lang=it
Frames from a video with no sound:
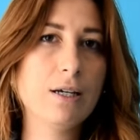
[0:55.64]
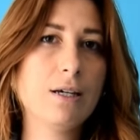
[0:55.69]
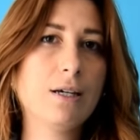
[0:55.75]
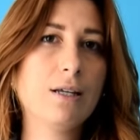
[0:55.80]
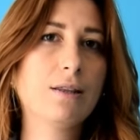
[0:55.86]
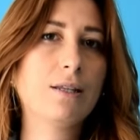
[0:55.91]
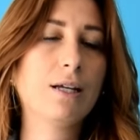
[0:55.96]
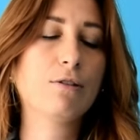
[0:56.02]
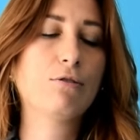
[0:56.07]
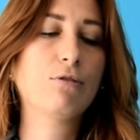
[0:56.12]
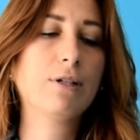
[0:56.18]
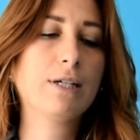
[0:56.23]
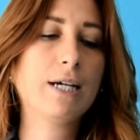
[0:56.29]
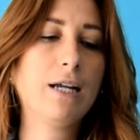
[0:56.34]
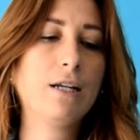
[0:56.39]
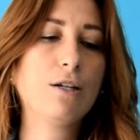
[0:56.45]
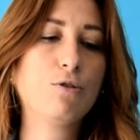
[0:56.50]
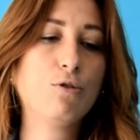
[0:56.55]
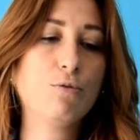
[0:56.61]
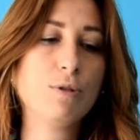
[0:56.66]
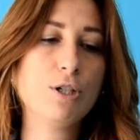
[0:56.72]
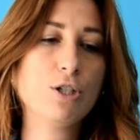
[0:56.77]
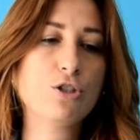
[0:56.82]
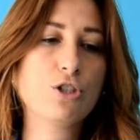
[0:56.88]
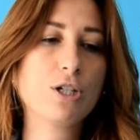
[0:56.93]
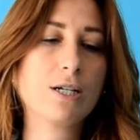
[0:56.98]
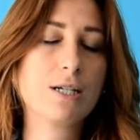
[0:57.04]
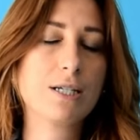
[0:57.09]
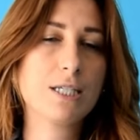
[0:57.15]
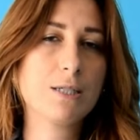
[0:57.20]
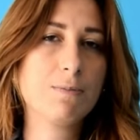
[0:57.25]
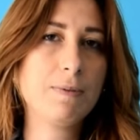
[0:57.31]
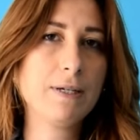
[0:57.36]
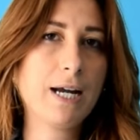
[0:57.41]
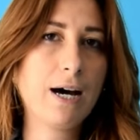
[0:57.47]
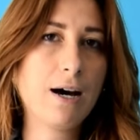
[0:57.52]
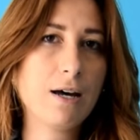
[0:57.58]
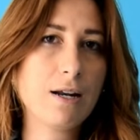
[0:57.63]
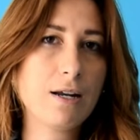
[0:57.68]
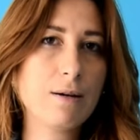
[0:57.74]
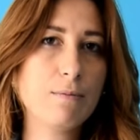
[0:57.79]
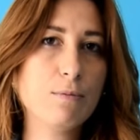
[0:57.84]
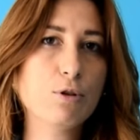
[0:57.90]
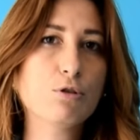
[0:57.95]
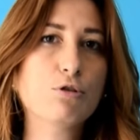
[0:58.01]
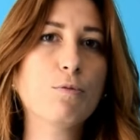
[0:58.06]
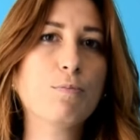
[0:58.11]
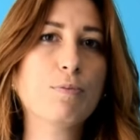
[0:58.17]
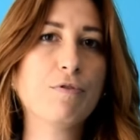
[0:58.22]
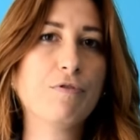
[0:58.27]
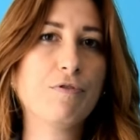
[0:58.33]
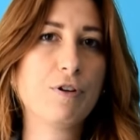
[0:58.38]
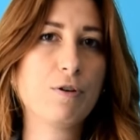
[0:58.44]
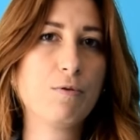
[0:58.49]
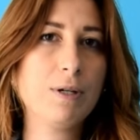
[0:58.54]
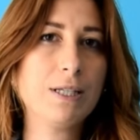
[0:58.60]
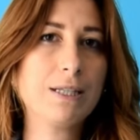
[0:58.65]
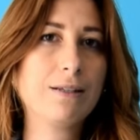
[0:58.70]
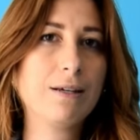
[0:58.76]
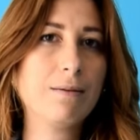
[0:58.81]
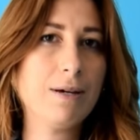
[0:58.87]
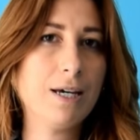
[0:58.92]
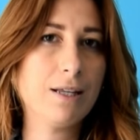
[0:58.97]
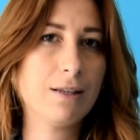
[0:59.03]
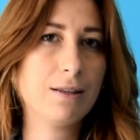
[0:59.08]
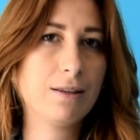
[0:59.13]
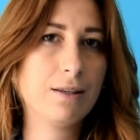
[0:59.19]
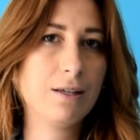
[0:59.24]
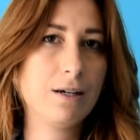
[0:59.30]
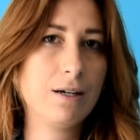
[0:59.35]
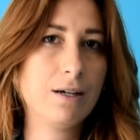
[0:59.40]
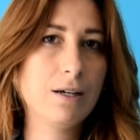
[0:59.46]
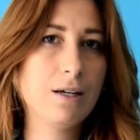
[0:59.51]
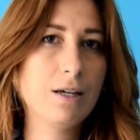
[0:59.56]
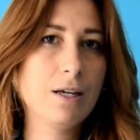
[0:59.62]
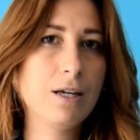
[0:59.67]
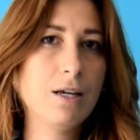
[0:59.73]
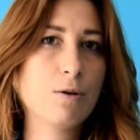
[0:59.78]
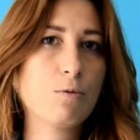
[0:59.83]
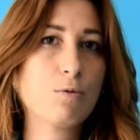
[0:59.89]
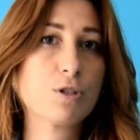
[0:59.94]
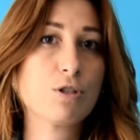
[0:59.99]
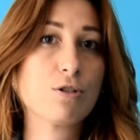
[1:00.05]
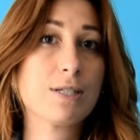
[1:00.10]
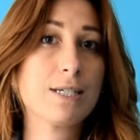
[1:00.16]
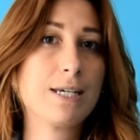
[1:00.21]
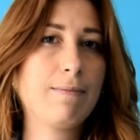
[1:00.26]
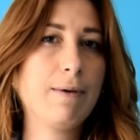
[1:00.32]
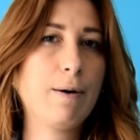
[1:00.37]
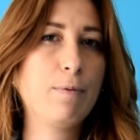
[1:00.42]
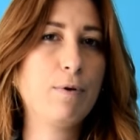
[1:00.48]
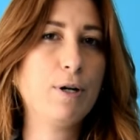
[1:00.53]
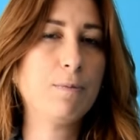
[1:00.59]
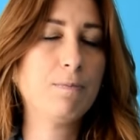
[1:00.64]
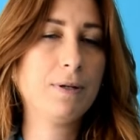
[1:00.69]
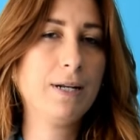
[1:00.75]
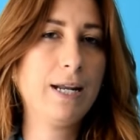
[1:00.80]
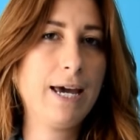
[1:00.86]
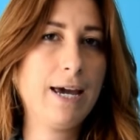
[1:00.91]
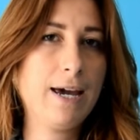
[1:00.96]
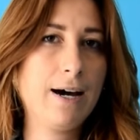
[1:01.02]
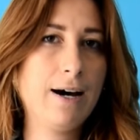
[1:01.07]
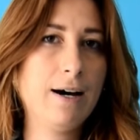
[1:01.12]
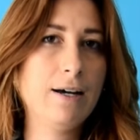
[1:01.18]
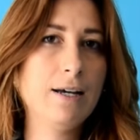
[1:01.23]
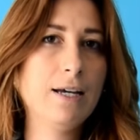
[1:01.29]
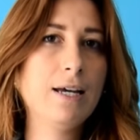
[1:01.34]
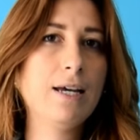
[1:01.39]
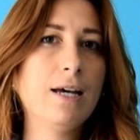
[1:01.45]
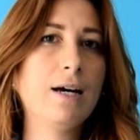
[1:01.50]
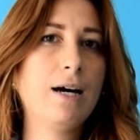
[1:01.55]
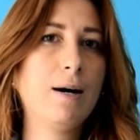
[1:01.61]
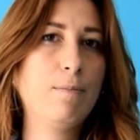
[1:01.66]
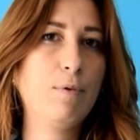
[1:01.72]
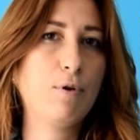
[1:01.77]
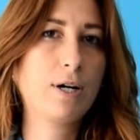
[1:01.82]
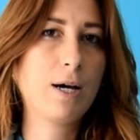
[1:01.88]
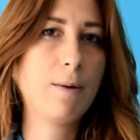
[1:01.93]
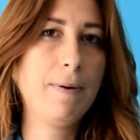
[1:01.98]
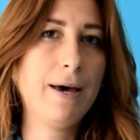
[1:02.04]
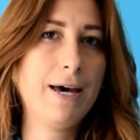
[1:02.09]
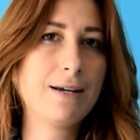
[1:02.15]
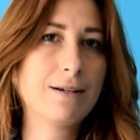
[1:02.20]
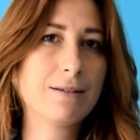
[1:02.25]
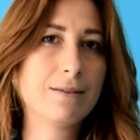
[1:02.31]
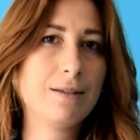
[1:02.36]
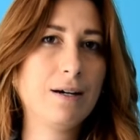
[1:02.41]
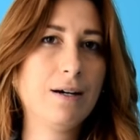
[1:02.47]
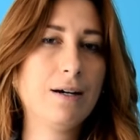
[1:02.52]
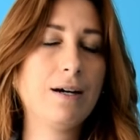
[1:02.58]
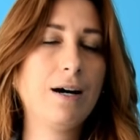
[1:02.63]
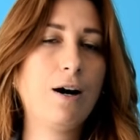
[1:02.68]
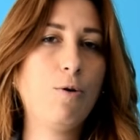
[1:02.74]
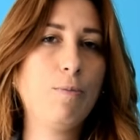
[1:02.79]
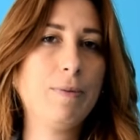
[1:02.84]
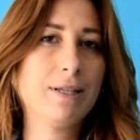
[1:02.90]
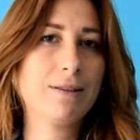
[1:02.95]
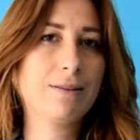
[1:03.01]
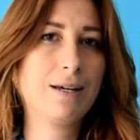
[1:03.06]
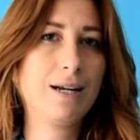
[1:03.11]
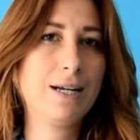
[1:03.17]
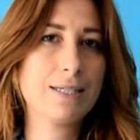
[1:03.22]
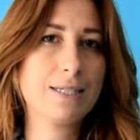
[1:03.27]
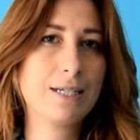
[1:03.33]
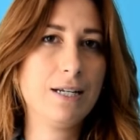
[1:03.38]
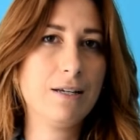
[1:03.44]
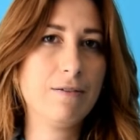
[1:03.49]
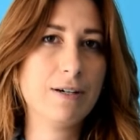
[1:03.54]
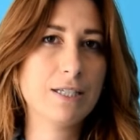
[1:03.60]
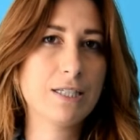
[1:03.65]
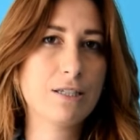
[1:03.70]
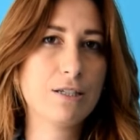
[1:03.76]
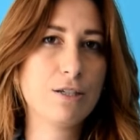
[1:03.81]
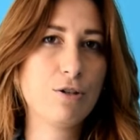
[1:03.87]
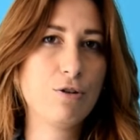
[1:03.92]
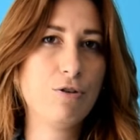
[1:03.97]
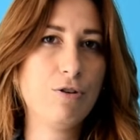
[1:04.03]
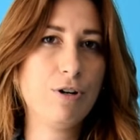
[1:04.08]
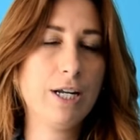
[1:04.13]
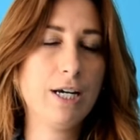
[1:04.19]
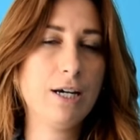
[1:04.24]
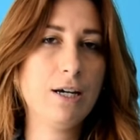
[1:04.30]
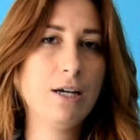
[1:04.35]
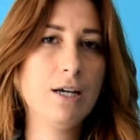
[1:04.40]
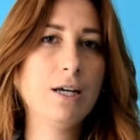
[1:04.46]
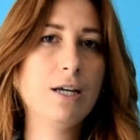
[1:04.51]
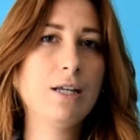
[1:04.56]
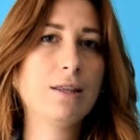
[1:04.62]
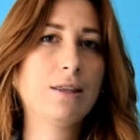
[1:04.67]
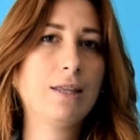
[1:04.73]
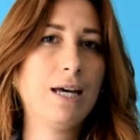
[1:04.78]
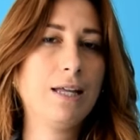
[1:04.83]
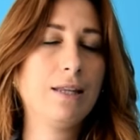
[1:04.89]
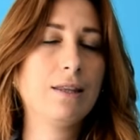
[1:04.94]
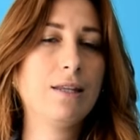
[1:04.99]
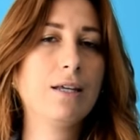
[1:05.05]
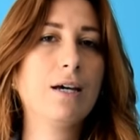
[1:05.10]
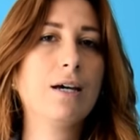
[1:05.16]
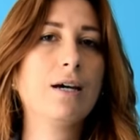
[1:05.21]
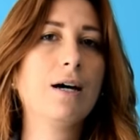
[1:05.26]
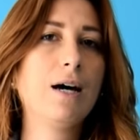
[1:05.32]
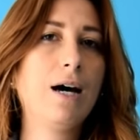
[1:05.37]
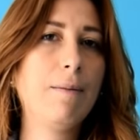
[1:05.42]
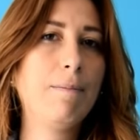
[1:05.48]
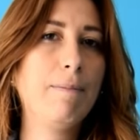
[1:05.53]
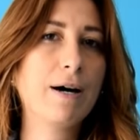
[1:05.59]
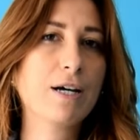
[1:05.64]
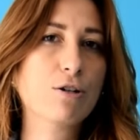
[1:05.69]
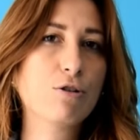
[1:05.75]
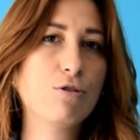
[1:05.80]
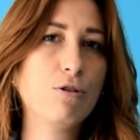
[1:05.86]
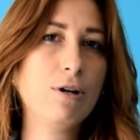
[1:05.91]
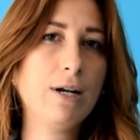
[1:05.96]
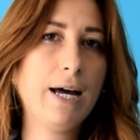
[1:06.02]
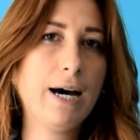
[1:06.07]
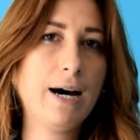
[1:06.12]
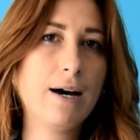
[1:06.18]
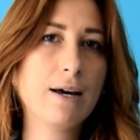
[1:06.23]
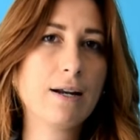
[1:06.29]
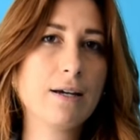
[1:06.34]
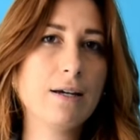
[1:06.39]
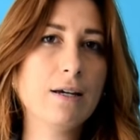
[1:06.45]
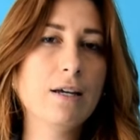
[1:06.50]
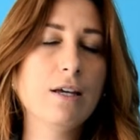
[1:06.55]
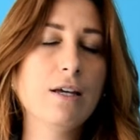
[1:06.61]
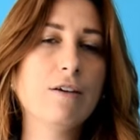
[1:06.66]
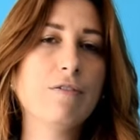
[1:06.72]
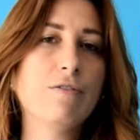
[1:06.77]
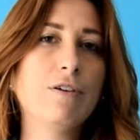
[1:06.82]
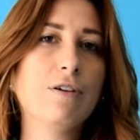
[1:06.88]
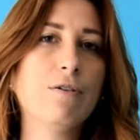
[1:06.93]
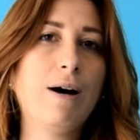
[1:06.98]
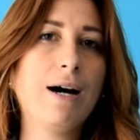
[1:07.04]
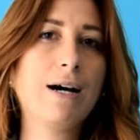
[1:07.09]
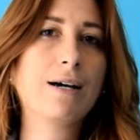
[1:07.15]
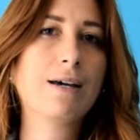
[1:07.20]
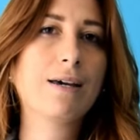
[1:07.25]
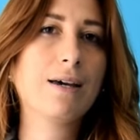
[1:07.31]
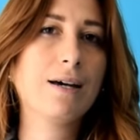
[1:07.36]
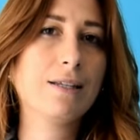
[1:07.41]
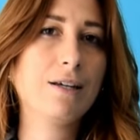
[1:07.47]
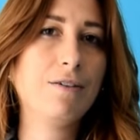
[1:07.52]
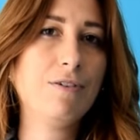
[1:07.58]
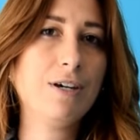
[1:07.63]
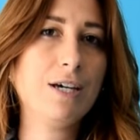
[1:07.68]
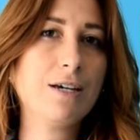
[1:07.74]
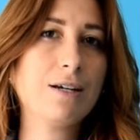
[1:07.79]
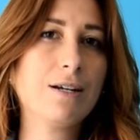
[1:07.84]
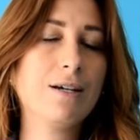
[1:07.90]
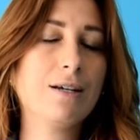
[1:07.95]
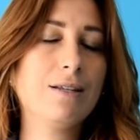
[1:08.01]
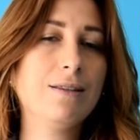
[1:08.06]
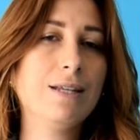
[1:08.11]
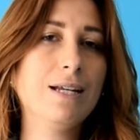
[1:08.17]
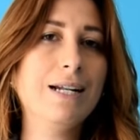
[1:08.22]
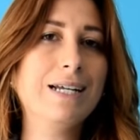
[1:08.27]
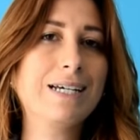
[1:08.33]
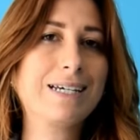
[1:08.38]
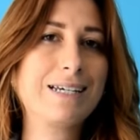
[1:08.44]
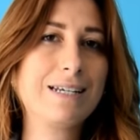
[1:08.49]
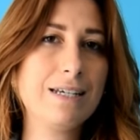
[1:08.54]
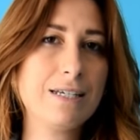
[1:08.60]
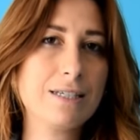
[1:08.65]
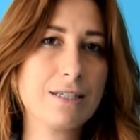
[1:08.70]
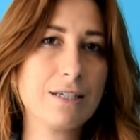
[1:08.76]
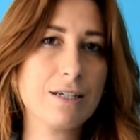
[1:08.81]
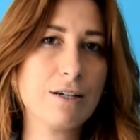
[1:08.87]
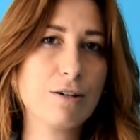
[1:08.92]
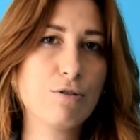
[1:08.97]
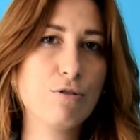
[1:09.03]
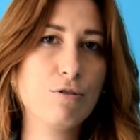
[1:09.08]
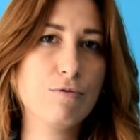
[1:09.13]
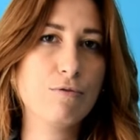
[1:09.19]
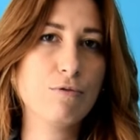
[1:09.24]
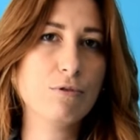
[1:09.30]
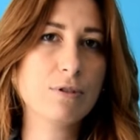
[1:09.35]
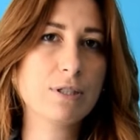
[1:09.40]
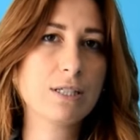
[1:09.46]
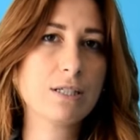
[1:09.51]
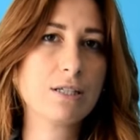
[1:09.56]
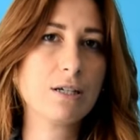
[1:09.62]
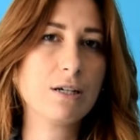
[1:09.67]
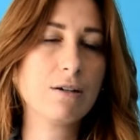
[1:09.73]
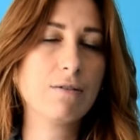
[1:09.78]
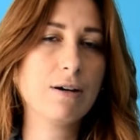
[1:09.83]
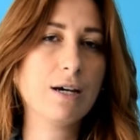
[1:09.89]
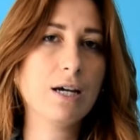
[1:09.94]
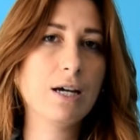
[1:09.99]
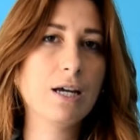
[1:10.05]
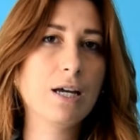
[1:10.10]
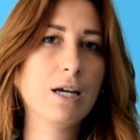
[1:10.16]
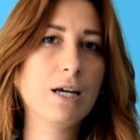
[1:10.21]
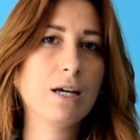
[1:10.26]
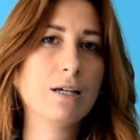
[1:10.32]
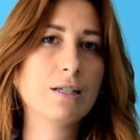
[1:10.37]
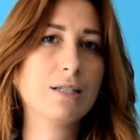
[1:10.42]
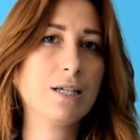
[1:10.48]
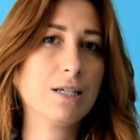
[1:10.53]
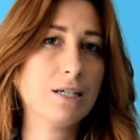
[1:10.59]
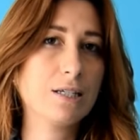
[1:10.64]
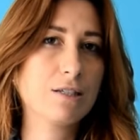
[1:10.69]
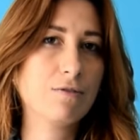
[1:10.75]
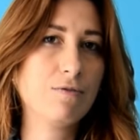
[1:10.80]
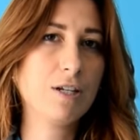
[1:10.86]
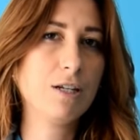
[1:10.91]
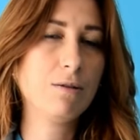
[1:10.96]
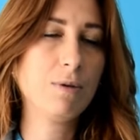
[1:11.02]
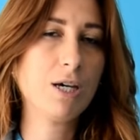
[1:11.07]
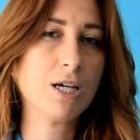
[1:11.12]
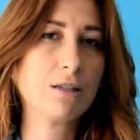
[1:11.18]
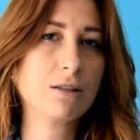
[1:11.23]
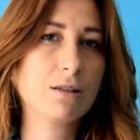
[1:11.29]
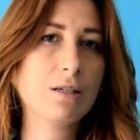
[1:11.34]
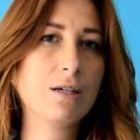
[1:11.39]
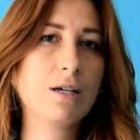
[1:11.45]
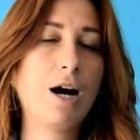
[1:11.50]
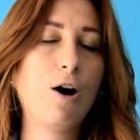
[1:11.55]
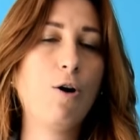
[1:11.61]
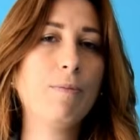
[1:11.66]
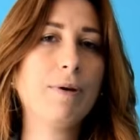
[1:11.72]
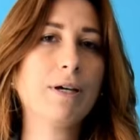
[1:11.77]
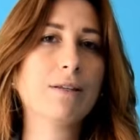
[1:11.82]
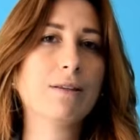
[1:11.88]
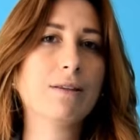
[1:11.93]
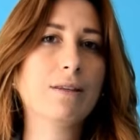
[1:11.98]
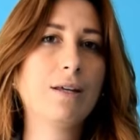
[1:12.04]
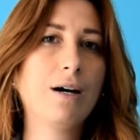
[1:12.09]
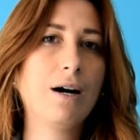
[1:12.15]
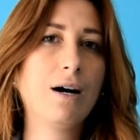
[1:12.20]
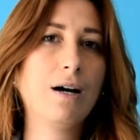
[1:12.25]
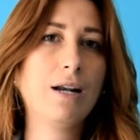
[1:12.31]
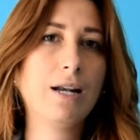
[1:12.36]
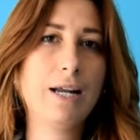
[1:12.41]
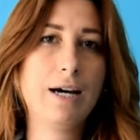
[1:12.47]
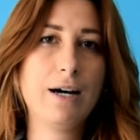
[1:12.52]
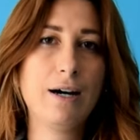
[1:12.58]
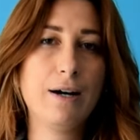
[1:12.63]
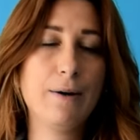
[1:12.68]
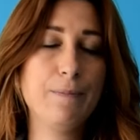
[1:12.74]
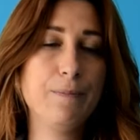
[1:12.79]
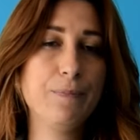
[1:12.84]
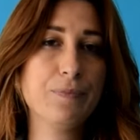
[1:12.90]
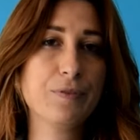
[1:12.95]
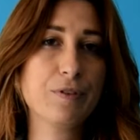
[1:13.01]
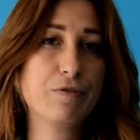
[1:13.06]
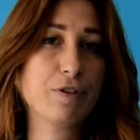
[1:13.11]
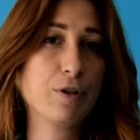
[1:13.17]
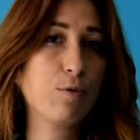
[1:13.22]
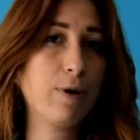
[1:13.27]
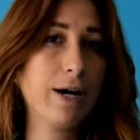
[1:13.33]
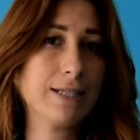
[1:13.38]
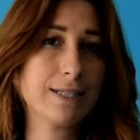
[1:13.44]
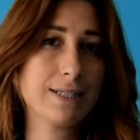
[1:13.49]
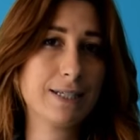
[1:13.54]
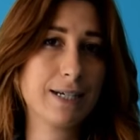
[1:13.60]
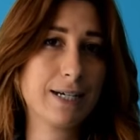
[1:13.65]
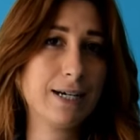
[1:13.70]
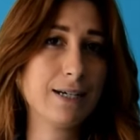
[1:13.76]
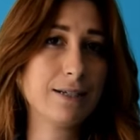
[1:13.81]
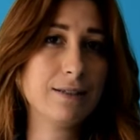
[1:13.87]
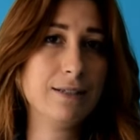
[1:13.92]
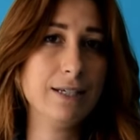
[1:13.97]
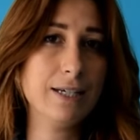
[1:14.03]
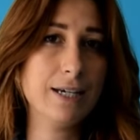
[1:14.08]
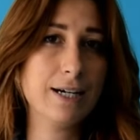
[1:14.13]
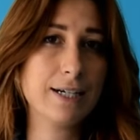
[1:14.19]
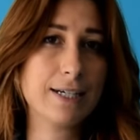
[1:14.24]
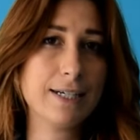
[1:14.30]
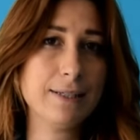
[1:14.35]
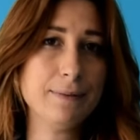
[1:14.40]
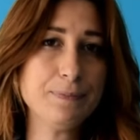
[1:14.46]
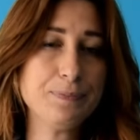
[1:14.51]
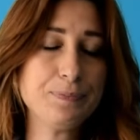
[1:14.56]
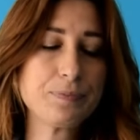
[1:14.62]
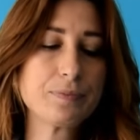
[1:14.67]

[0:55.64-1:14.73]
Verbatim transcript: Intanto il cane comincia a respirare molto più frequentemente, questo si chiama polipnea, a bocca aperta, aumenta la salivazione, tende a barcollare fino anche ad avere delle crisi convulsive, degli degli svenimenti, aumenta la mh, mm, frequenza cardiaca,